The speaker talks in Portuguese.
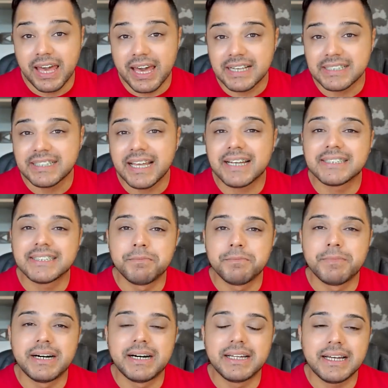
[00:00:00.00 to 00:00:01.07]
Esta é a
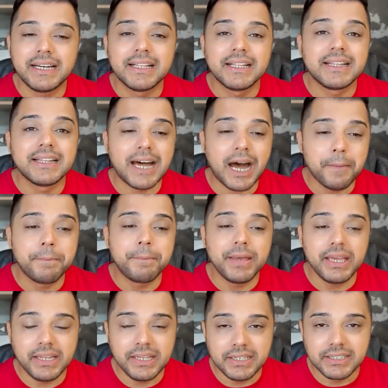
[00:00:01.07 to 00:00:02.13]
semana da
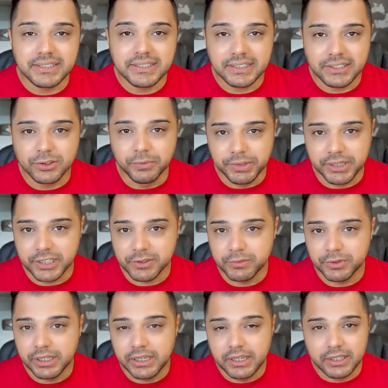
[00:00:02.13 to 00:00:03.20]
perícia, isso
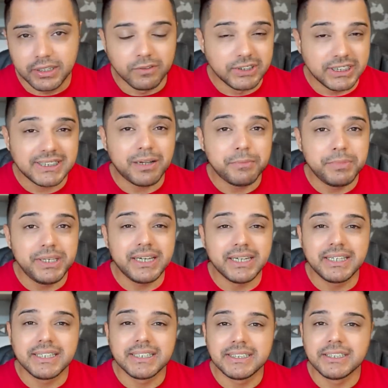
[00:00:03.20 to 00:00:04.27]
mesmo. Então você sabia
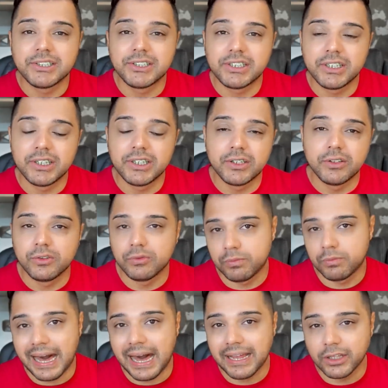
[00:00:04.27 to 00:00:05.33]
que existe
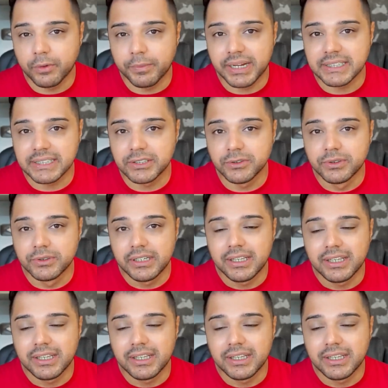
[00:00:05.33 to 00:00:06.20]
uma área no Brasil